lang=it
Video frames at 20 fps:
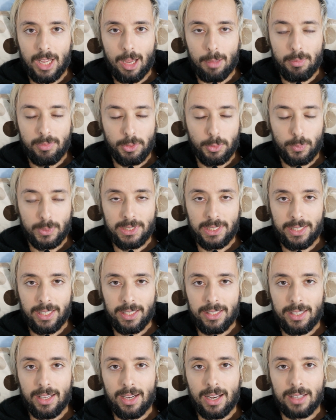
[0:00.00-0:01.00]
abbiamo fatto questa
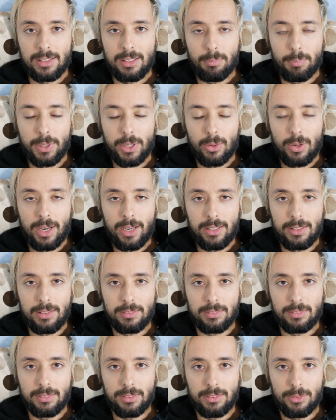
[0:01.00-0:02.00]
chiacchierata, però lei
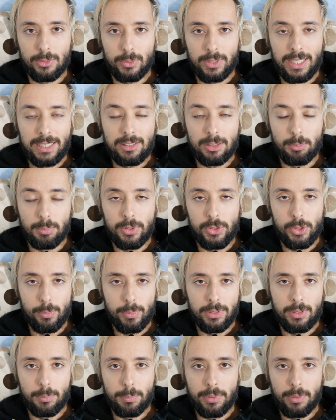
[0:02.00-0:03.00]
non è
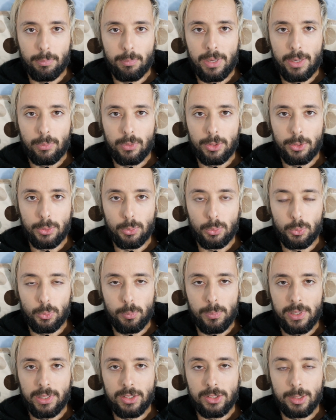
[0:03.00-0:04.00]
semplicemente per me una
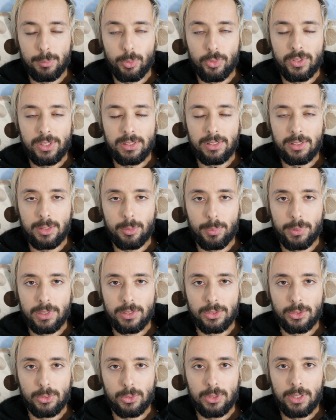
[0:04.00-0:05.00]
youtuber. Ci siamo visti di
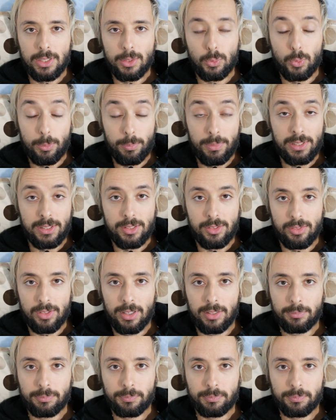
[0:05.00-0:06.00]
persona due mesi
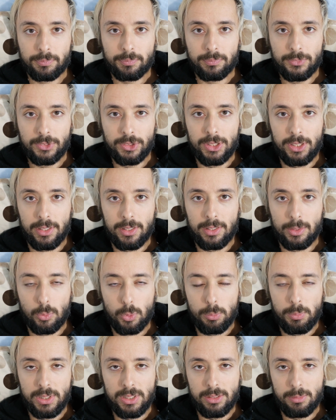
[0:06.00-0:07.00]
fa, circa
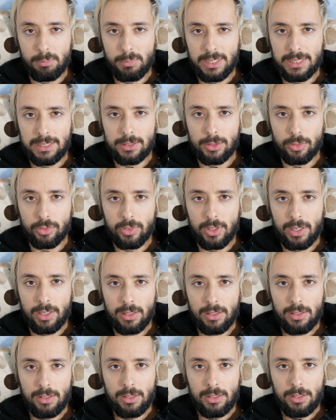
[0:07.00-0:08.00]
due mesi e mezzo fa.
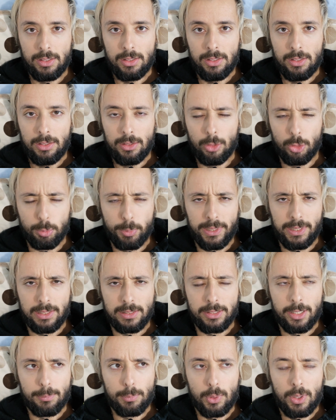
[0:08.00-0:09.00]
No, aspetta,
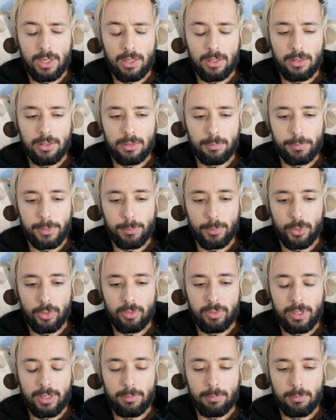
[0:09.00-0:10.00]
siamo a primo
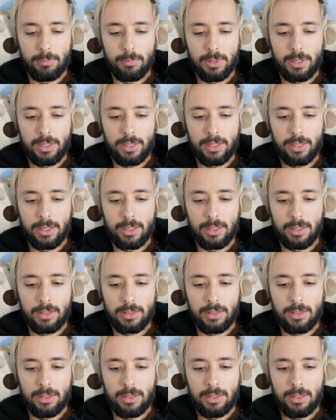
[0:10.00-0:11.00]
novembre, era,
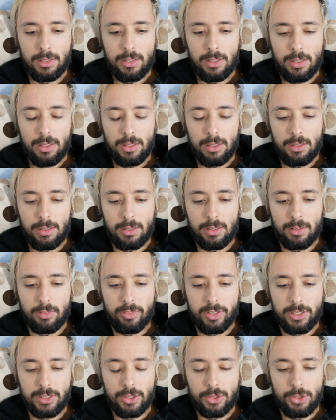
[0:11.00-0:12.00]
era il
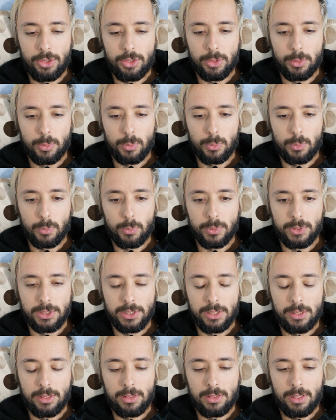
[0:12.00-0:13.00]
25
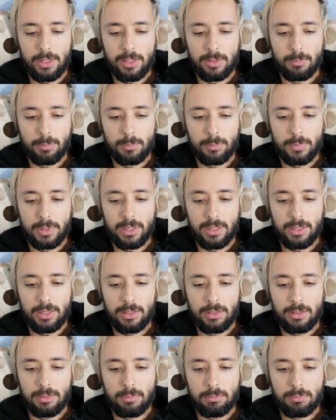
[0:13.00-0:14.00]

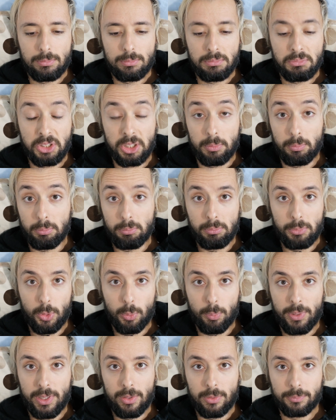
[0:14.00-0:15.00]
settembre, sì, più
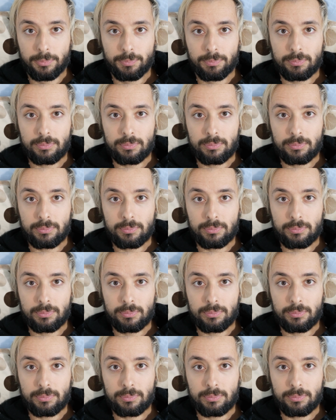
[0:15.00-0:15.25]
o meno.